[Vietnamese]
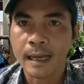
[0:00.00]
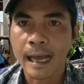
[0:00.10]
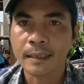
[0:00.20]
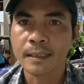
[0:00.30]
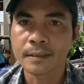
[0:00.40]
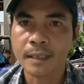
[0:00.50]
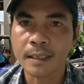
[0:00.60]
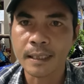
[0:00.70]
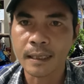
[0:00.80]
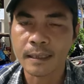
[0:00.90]
anh Linh
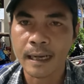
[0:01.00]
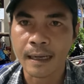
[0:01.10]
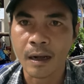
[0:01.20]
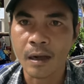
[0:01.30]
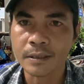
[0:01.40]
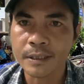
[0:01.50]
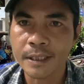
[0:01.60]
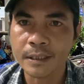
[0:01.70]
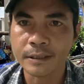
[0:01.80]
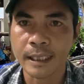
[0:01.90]
Tý là có chia